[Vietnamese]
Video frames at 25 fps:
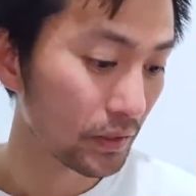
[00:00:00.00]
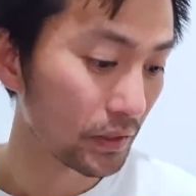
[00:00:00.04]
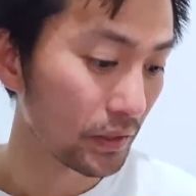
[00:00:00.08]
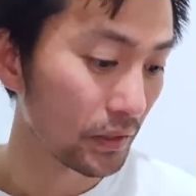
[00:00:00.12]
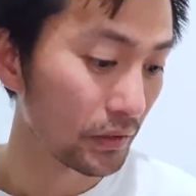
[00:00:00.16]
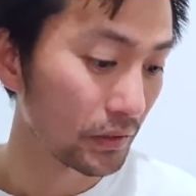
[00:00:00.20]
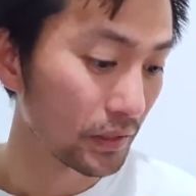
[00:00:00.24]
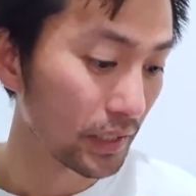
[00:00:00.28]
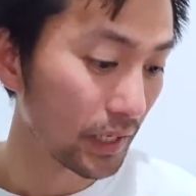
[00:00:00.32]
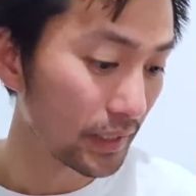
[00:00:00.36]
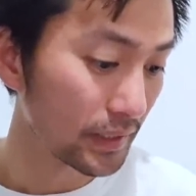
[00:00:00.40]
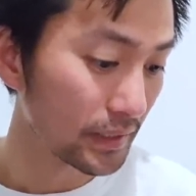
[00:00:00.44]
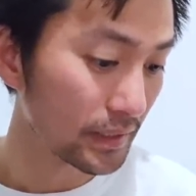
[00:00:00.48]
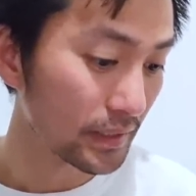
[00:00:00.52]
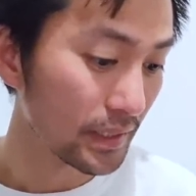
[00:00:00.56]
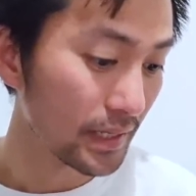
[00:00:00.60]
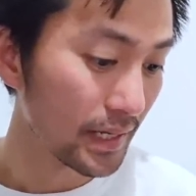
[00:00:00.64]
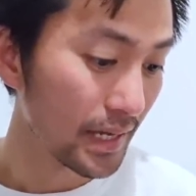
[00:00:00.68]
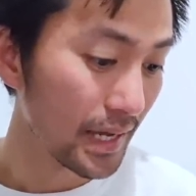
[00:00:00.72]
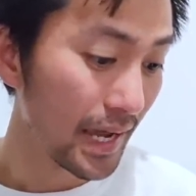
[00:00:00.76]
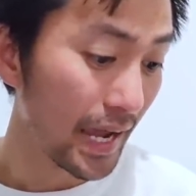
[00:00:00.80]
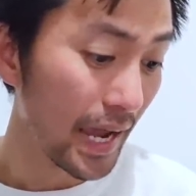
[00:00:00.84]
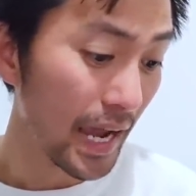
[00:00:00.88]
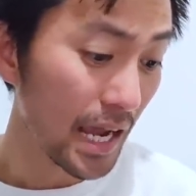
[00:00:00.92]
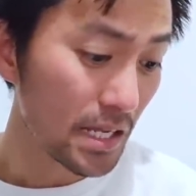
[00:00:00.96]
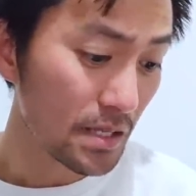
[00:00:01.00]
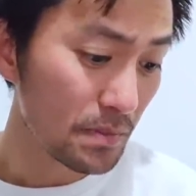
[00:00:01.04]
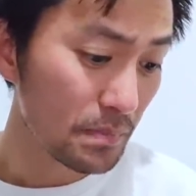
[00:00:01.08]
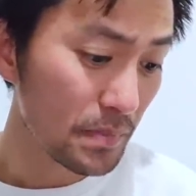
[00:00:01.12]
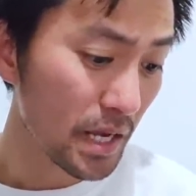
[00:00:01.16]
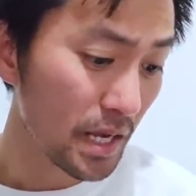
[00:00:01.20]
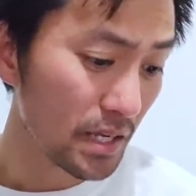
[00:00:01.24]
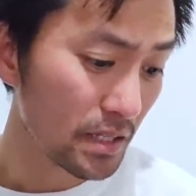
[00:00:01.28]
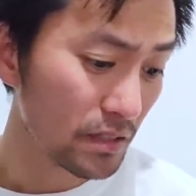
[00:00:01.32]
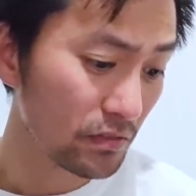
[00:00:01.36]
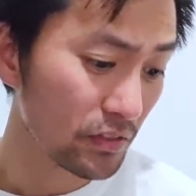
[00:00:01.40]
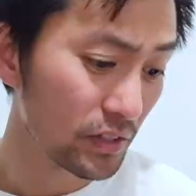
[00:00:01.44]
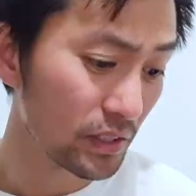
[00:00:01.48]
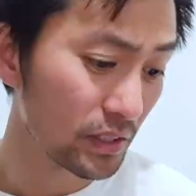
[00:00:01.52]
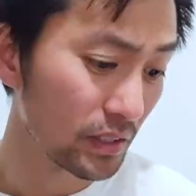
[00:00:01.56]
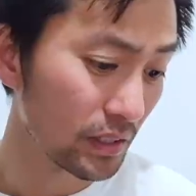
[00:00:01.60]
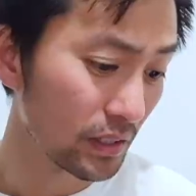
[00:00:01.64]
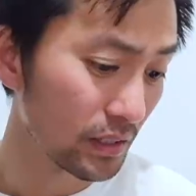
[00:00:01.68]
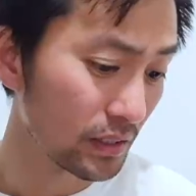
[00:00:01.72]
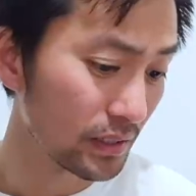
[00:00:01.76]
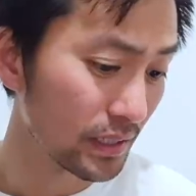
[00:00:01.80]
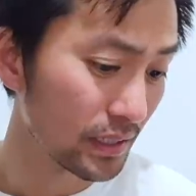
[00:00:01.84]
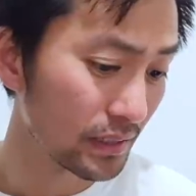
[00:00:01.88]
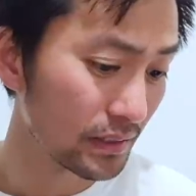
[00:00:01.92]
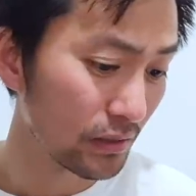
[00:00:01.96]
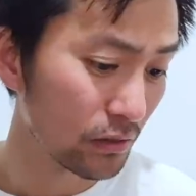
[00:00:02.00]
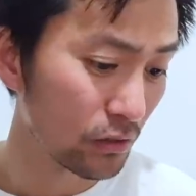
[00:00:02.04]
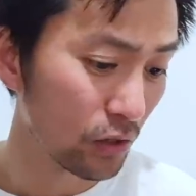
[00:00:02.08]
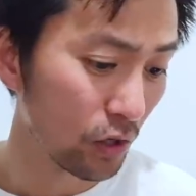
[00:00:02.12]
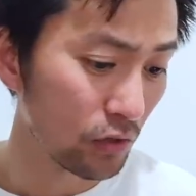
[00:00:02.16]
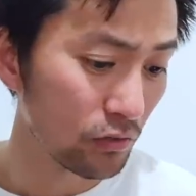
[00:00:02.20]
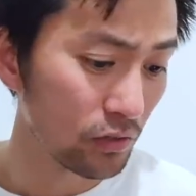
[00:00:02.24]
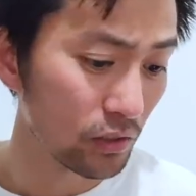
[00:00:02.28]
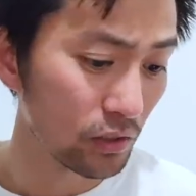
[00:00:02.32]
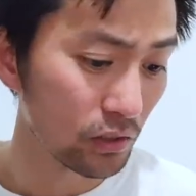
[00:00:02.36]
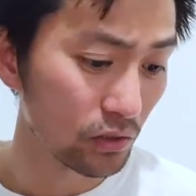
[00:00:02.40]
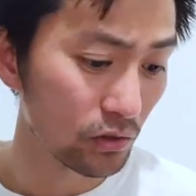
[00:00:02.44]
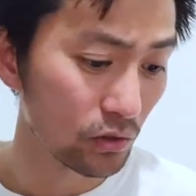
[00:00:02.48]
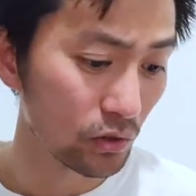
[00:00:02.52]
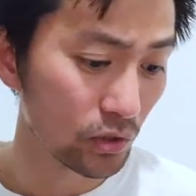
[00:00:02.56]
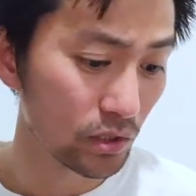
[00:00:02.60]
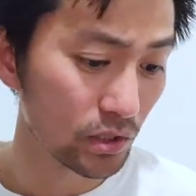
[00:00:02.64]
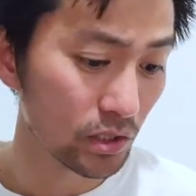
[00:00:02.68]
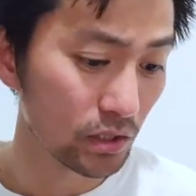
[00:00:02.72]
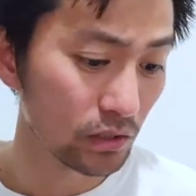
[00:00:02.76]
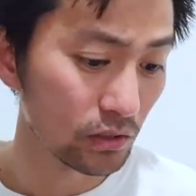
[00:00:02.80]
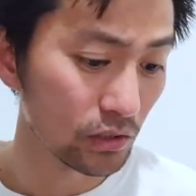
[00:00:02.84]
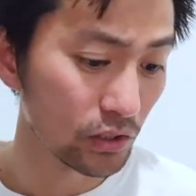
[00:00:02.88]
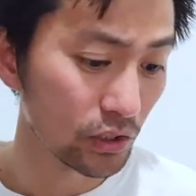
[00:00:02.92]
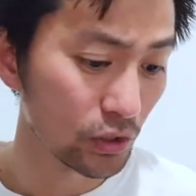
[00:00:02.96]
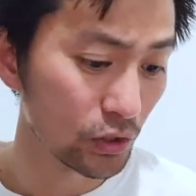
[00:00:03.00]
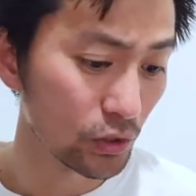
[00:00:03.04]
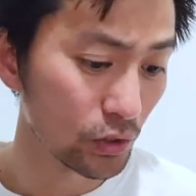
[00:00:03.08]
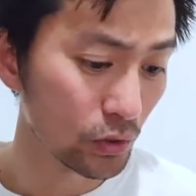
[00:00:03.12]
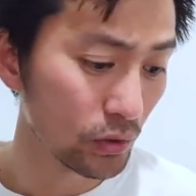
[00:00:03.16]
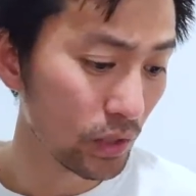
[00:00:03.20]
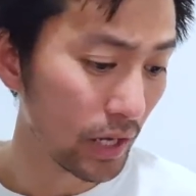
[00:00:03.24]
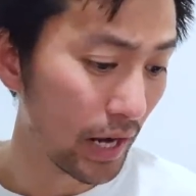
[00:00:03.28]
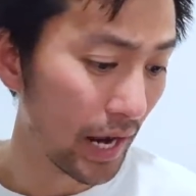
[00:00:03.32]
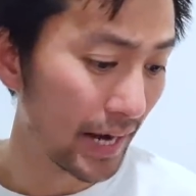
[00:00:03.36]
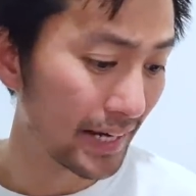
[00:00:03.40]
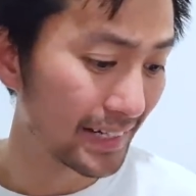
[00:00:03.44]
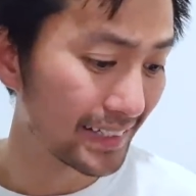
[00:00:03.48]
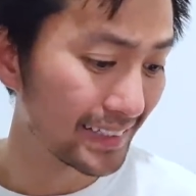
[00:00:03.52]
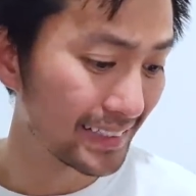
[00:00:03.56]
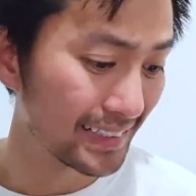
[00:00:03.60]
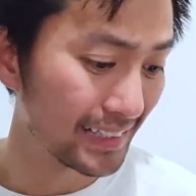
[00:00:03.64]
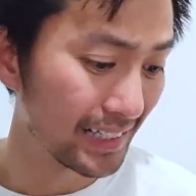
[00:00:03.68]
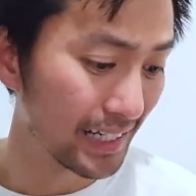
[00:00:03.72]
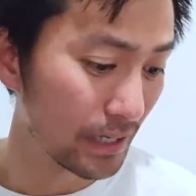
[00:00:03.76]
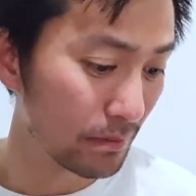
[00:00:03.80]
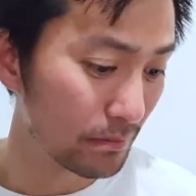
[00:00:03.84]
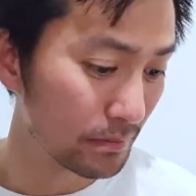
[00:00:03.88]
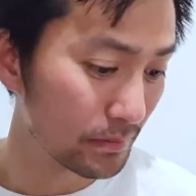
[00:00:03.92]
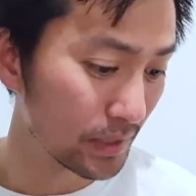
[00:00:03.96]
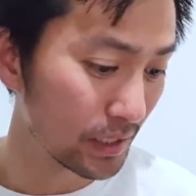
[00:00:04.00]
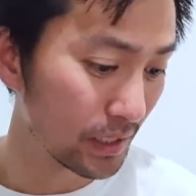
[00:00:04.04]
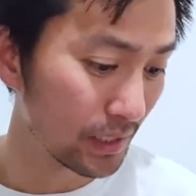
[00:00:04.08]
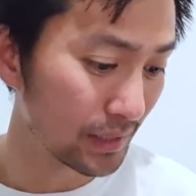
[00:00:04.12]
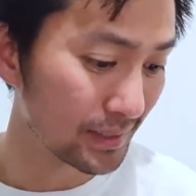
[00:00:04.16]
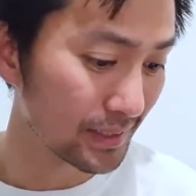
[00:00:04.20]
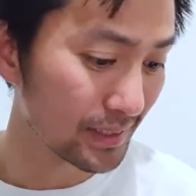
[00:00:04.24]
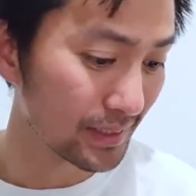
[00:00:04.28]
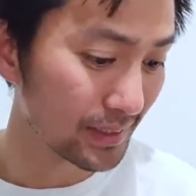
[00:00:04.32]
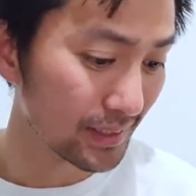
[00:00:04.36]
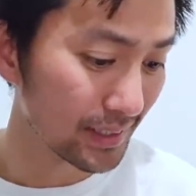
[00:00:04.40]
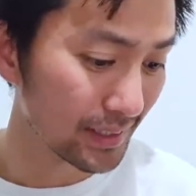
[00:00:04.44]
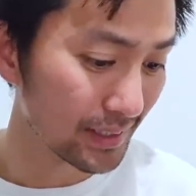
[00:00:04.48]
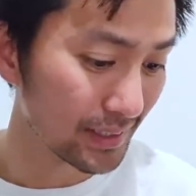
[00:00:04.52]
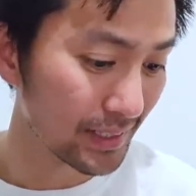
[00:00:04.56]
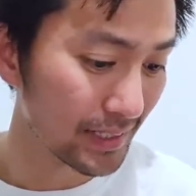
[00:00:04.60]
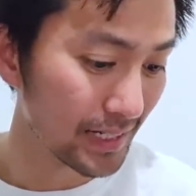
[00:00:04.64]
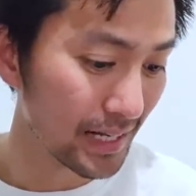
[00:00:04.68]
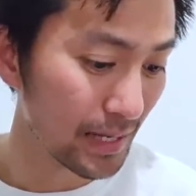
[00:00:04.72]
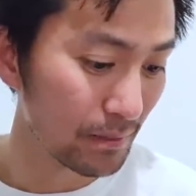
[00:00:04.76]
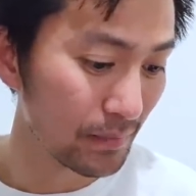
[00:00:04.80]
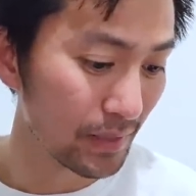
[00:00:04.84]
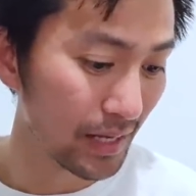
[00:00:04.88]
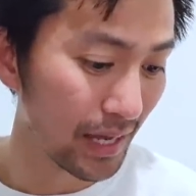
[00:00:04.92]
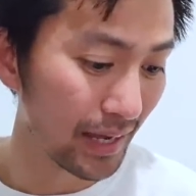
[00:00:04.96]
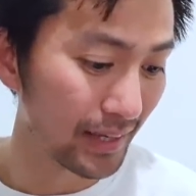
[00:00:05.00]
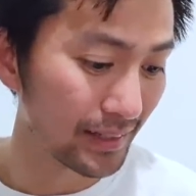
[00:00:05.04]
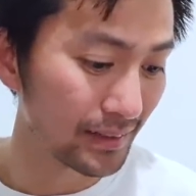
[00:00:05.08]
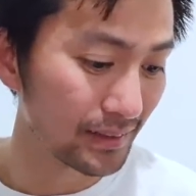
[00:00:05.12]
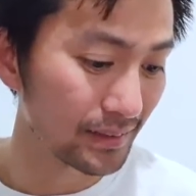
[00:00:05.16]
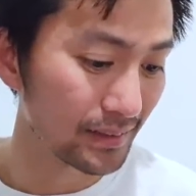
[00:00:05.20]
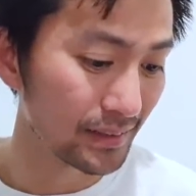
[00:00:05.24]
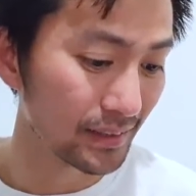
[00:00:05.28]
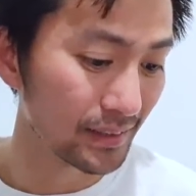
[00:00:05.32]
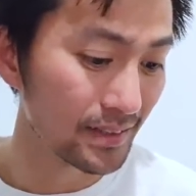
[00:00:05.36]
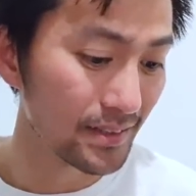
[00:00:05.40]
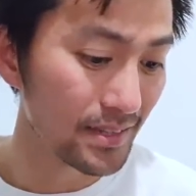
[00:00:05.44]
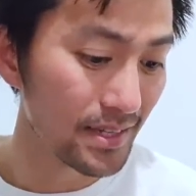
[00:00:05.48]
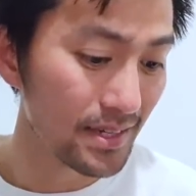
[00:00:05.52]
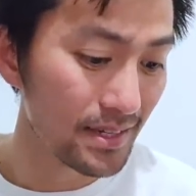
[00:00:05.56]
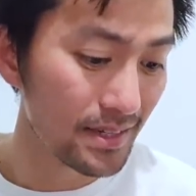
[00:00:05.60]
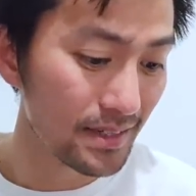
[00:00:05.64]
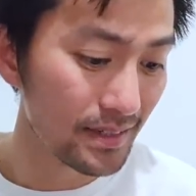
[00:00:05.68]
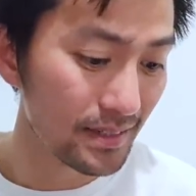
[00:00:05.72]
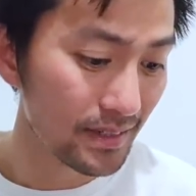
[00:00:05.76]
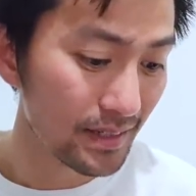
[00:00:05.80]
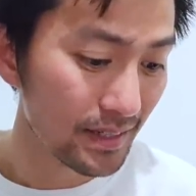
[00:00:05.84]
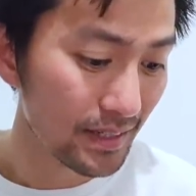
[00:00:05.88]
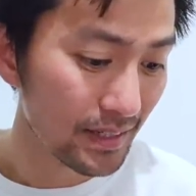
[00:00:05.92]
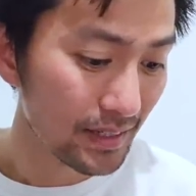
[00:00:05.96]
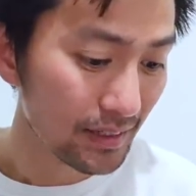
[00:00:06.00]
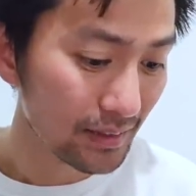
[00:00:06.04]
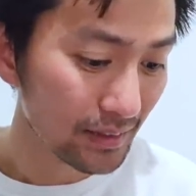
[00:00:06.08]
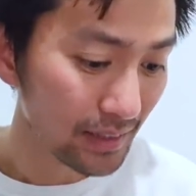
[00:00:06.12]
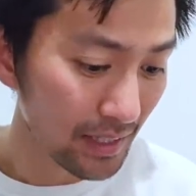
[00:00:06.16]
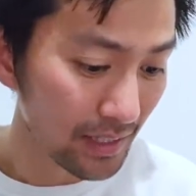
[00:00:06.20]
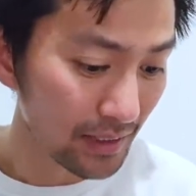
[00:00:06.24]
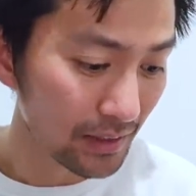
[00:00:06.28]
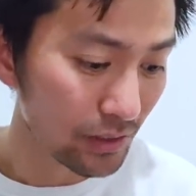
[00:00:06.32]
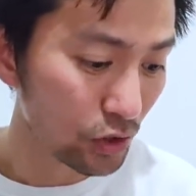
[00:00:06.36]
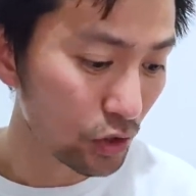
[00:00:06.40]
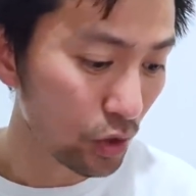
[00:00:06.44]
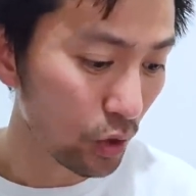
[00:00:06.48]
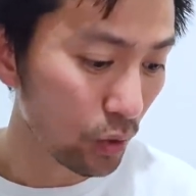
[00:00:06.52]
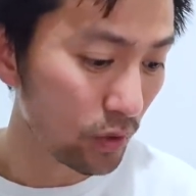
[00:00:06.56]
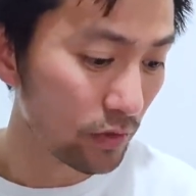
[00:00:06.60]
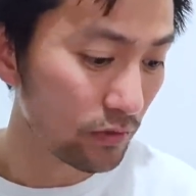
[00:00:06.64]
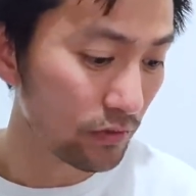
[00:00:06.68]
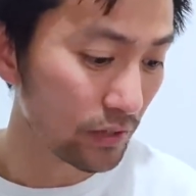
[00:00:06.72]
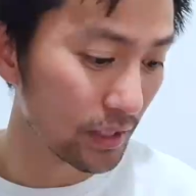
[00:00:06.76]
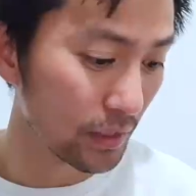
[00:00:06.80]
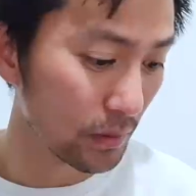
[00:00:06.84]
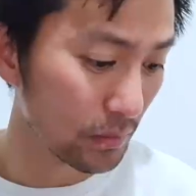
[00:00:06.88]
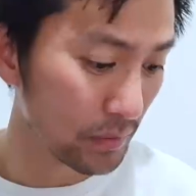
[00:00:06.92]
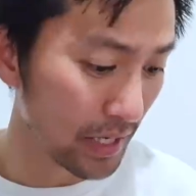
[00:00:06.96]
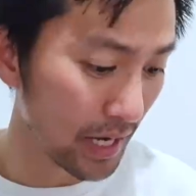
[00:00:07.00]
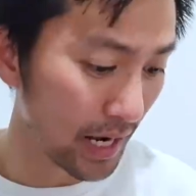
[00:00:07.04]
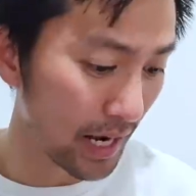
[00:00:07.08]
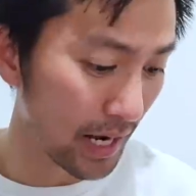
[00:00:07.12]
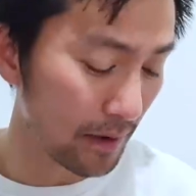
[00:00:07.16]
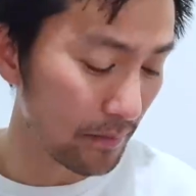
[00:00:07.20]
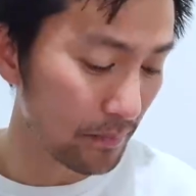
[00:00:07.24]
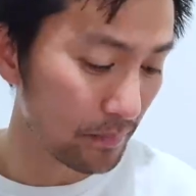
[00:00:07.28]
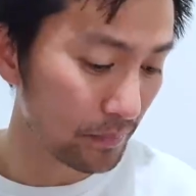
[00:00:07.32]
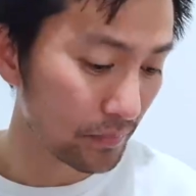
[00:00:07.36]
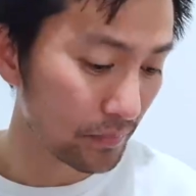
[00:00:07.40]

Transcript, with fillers: Ok, ét bê ét Việt ngữ đã trao đổi với luật sư di trú Andy Lâm ở Sydney để đem lại những chi tiết cho quý vị độc giả.